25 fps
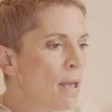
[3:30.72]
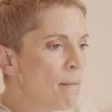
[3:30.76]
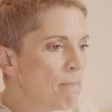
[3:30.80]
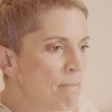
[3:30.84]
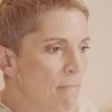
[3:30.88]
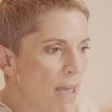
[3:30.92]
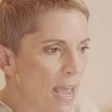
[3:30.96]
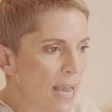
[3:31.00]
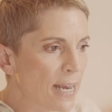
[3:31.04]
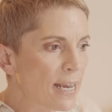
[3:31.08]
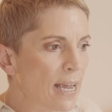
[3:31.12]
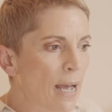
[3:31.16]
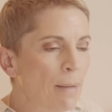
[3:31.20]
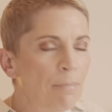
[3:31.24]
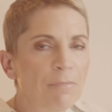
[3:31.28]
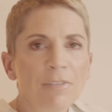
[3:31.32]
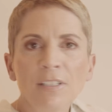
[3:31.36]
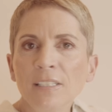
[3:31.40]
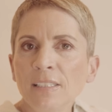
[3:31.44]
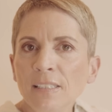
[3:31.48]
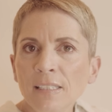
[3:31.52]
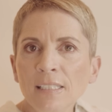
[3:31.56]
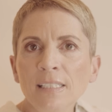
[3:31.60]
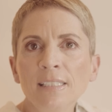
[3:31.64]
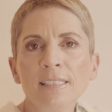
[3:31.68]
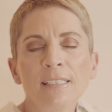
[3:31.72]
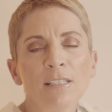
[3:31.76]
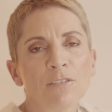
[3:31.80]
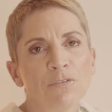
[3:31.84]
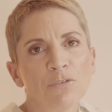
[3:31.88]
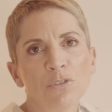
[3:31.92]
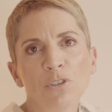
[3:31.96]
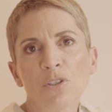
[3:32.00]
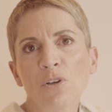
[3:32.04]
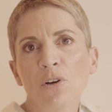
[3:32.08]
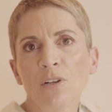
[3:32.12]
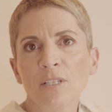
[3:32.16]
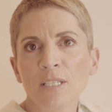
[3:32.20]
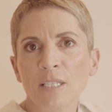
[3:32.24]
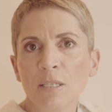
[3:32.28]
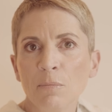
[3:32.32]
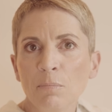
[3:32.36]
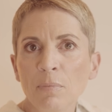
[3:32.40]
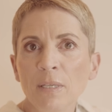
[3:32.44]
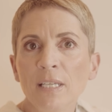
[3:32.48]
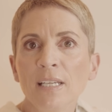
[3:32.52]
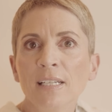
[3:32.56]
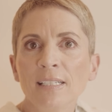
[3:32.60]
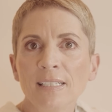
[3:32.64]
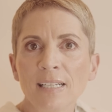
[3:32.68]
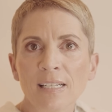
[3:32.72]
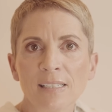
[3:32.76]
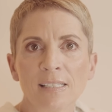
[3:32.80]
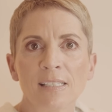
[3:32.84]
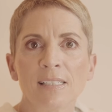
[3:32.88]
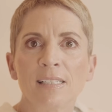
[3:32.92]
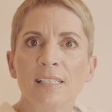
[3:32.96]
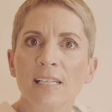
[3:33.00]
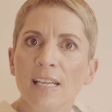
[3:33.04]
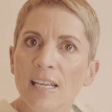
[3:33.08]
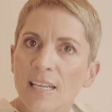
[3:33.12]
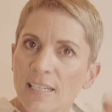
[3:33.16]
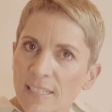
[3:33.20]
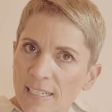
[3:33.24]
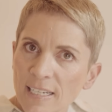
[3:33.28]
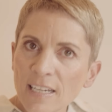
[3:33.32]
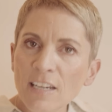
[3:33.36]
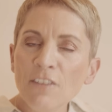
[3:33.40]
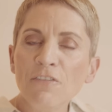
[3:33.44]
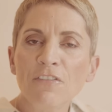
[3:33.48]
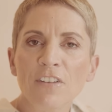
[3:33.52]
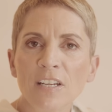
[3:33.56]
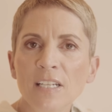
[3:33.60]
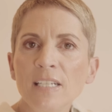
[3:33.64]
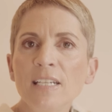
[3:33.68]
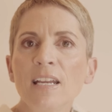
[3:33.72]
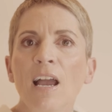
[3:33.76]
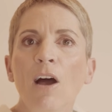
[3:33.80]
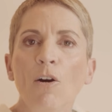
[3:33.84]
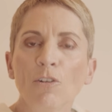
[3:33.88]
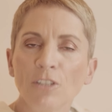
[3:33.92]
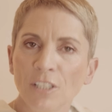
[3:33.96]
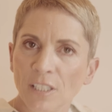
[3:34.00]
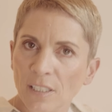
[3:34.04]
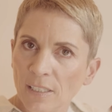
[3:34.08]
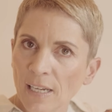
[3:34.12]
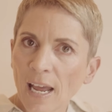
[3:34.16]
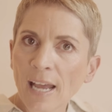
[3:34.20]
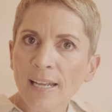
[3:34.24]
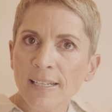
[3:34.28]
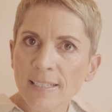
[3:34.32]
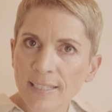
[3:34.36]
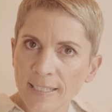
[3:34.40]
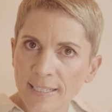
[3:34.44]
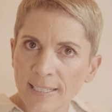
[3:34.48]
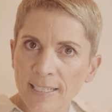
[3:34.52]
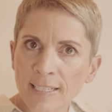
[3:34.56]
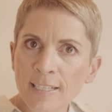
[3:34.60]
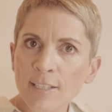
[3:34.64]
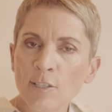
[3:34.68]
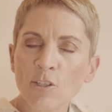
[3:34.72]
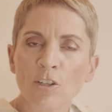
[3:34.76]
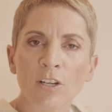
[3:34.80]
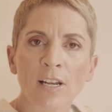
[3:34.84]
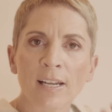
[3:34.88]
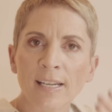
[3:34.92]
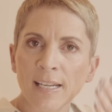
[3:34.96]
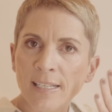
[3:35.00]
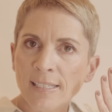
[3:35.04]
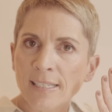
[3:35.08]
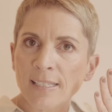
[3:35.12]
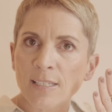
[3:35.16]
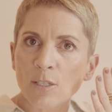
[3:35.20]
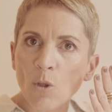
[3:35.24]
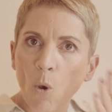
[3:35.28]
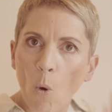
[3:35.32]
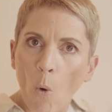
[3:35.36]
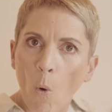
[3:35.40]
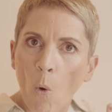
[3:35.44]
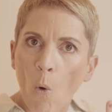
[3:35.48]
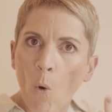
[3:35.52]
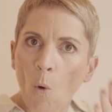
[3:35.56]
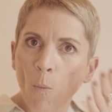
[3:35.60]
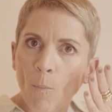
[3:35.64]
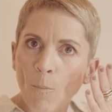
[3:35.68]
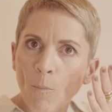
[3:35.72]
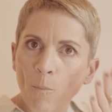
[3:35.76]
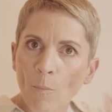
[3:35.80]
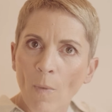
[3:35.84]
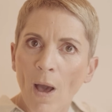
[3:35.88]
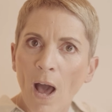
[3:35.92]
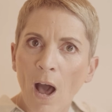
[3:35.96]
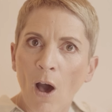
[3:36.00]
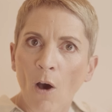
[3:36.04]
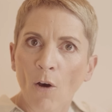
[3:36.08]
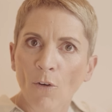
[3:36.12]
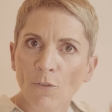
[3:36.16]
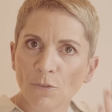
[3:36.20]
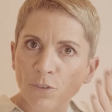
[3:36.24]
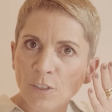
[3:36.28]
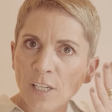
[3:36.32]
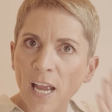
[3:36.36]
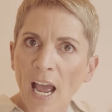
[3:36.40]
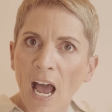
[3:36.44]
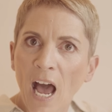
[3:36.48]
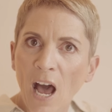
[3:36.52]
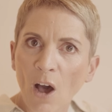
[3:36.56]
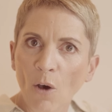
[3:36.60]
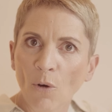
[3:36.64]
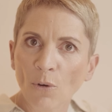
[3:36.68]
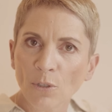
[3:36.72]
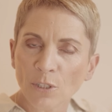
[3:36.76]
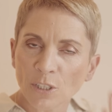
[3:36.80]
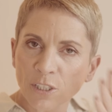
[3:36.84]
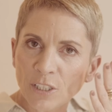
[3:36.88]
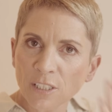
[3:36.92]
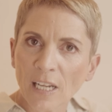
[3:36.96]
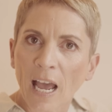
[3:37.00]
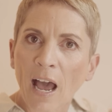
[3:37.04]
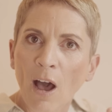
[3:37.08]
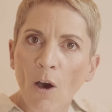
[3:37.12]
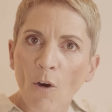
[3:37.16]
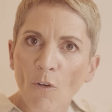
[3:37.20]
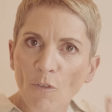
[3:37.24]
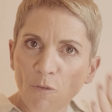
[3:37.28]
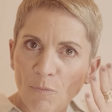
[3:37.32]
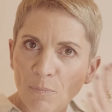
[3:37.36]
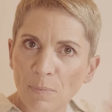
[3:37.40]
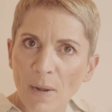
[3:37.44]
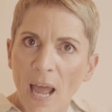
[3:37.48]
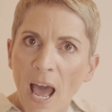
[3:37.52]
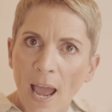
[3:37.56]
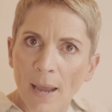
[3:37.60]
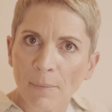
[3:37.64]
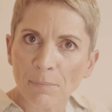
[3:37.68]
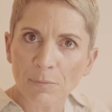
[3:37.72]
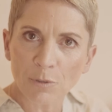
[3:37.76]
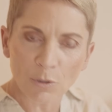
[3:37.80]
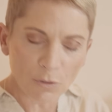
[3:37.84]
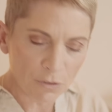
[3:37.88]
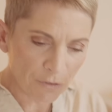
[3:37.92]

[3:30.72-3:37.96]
Make-up wird nicht dafür konzipiert, dass es tief in die Haut hineinzieht, sondern dass es oben auf der Haut drauf bleibt.